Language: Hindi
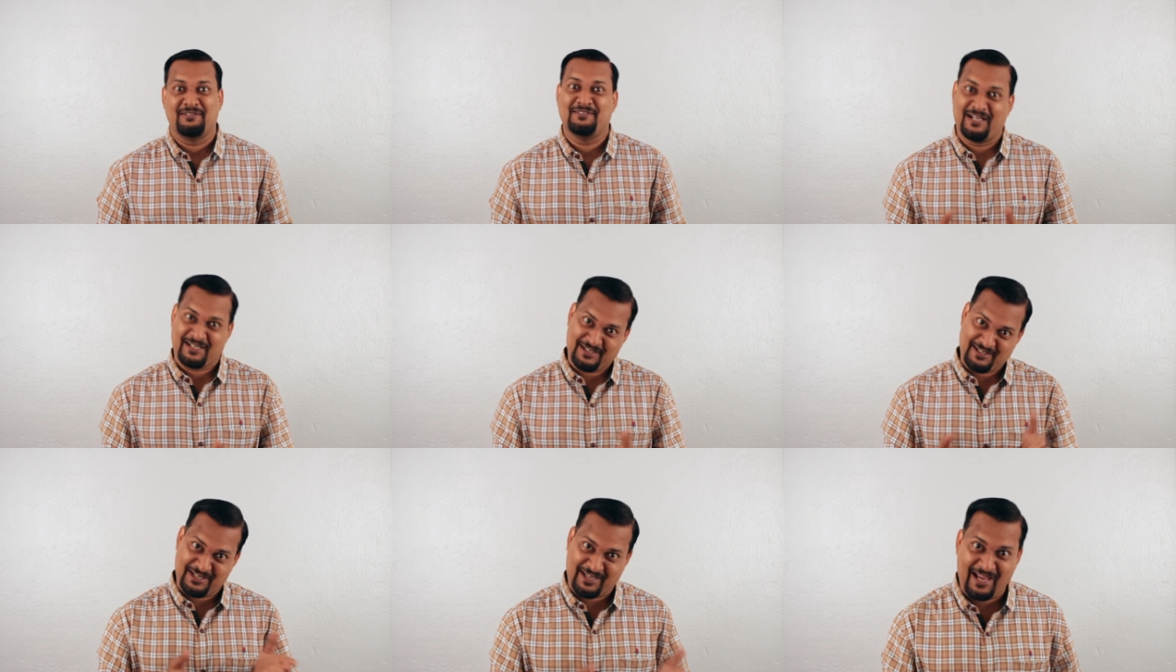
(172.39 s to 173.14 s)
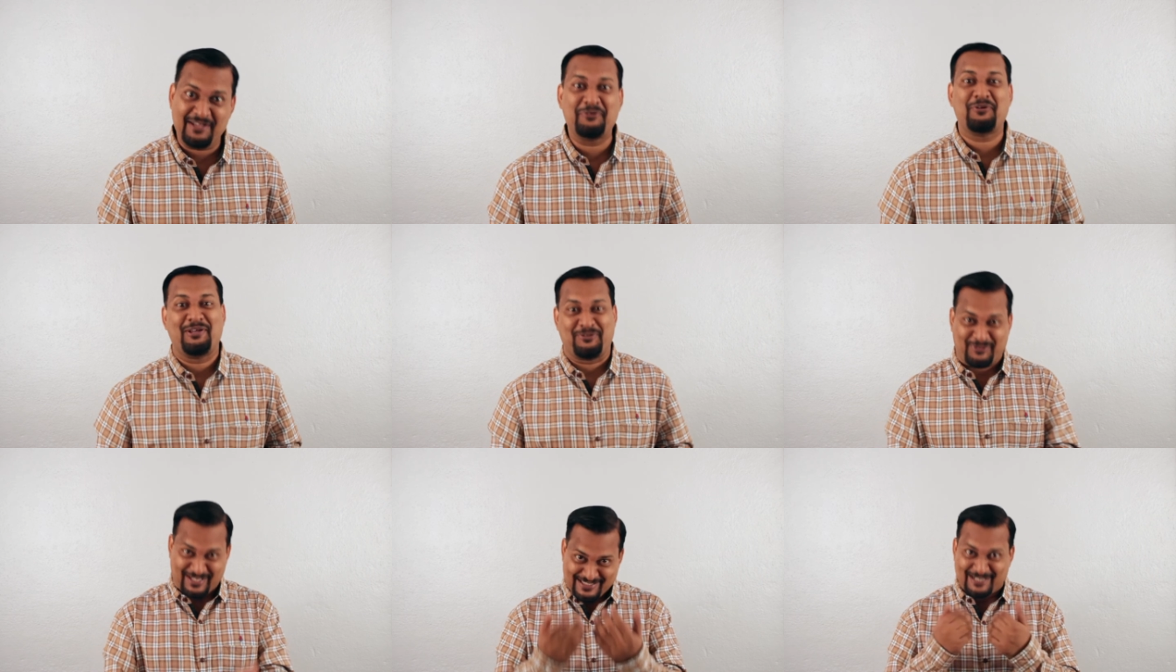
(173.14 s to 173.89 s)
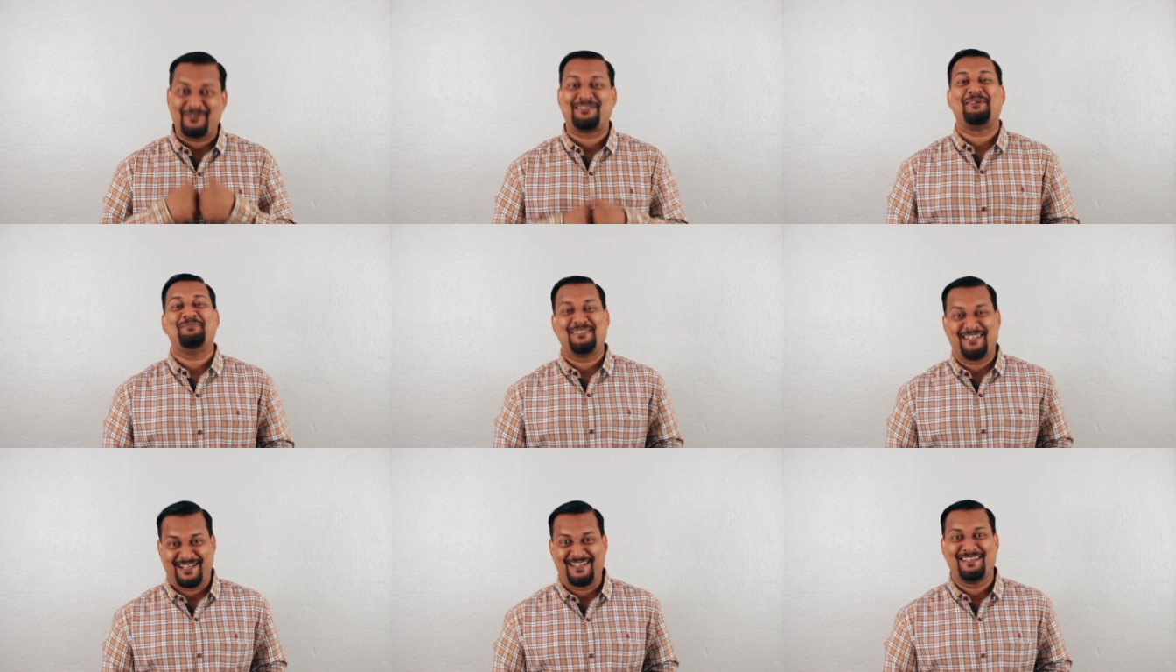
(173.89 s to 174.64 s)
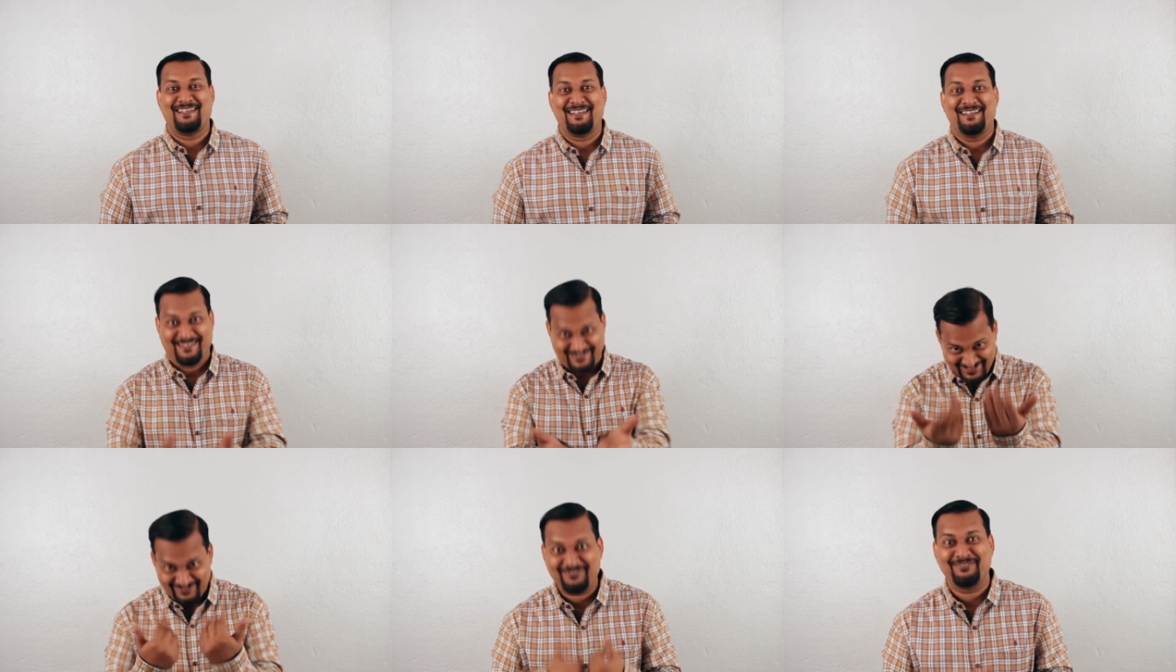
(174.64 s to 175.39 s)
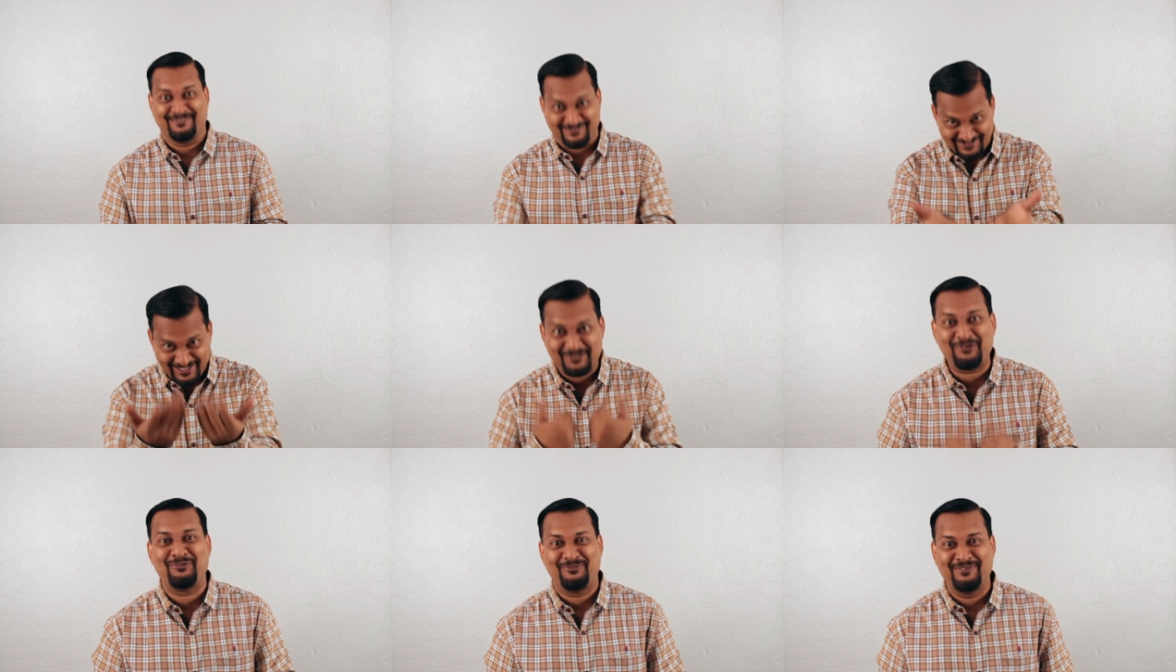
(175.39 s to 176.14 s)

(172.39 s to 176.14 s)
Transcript: जाके अगर ये कह दोगे तो टीचर भी सामने से कहेगी गिव दे दो